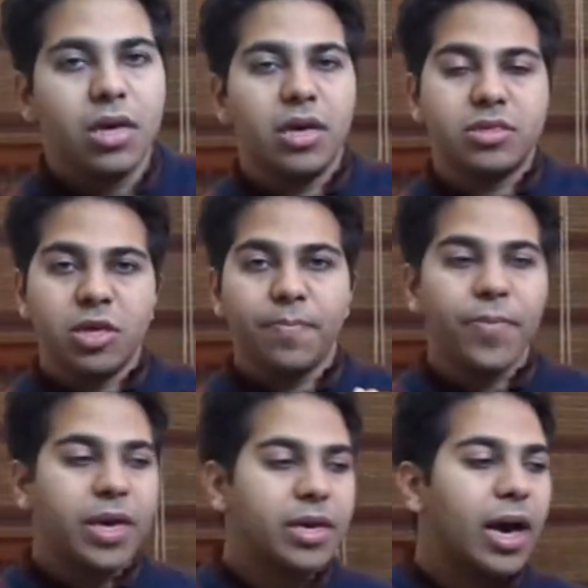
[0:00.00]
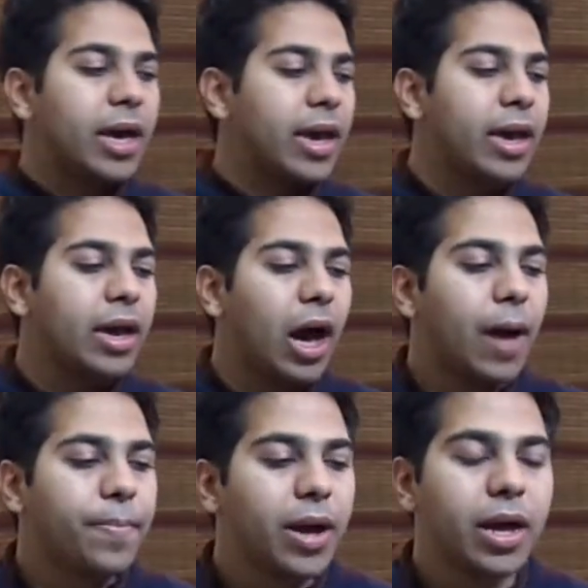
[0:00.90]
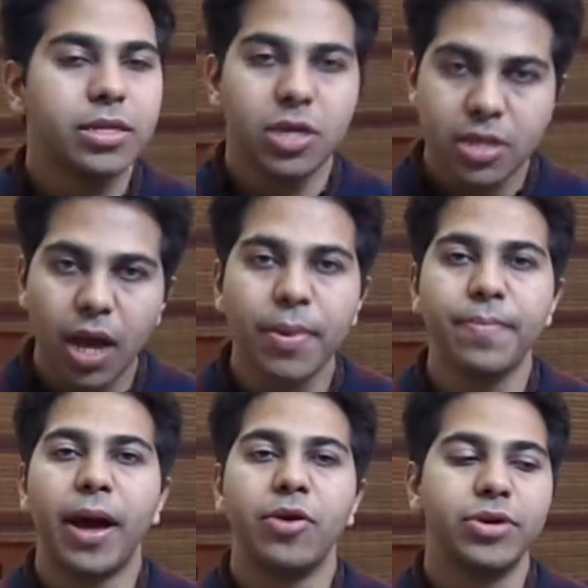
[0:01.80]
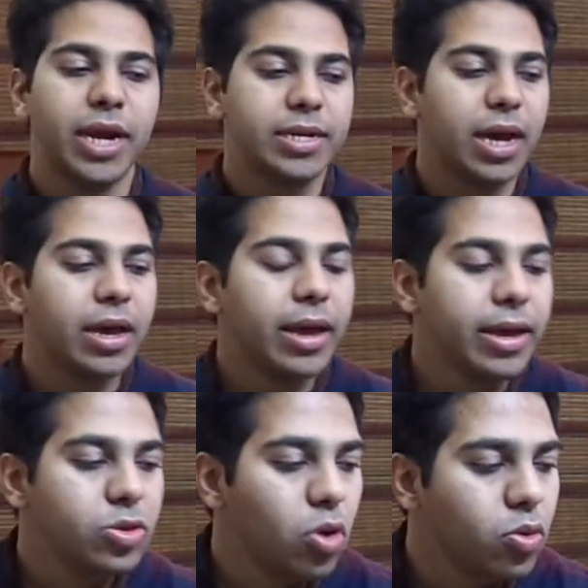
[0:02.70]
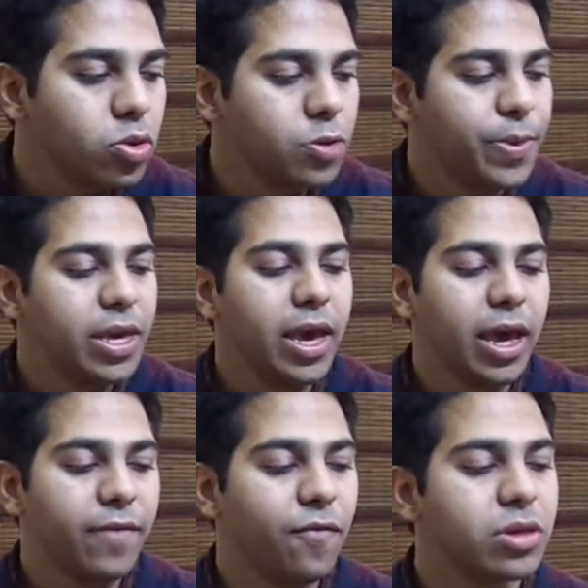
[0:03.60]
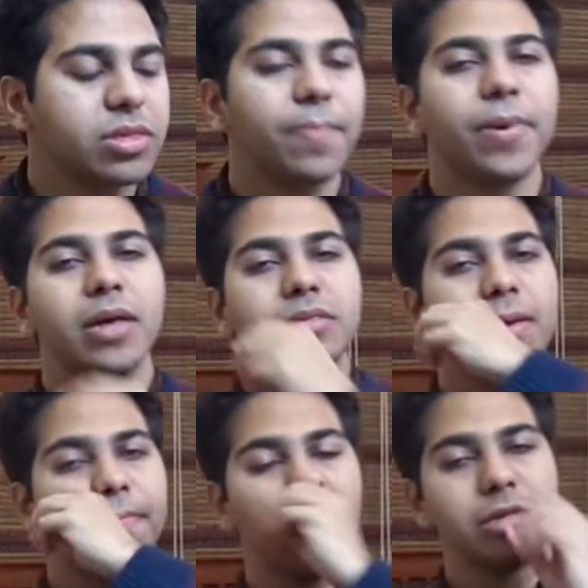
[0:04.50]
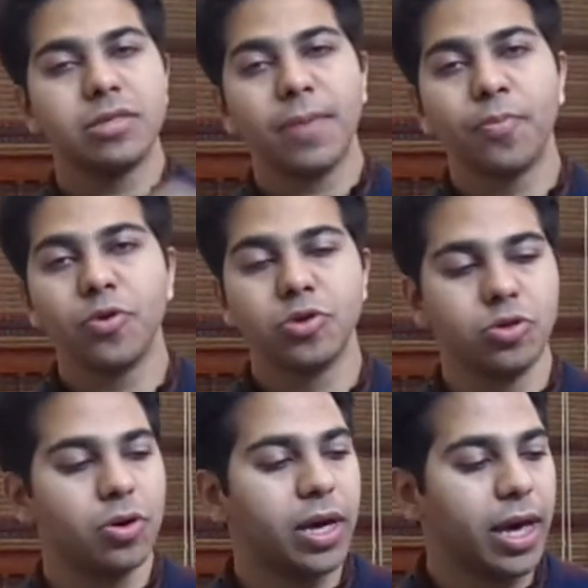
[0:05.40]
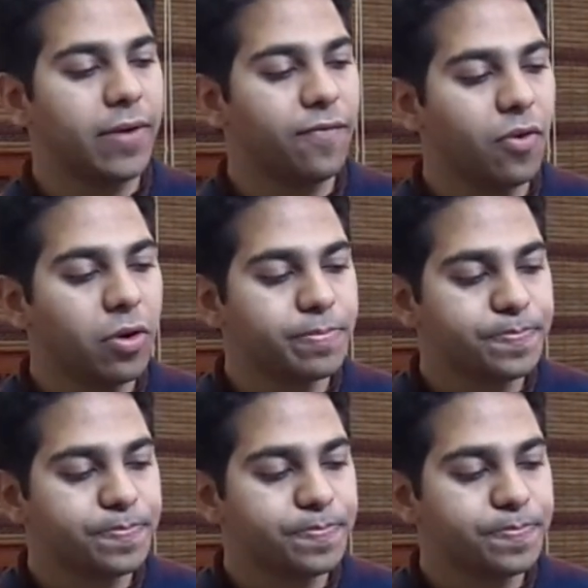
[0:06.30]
इस चिप में क्या है आपका जितना भी बायोडाटा है जो कुछ भी है वो सबका सबका सब कुछ जो है वो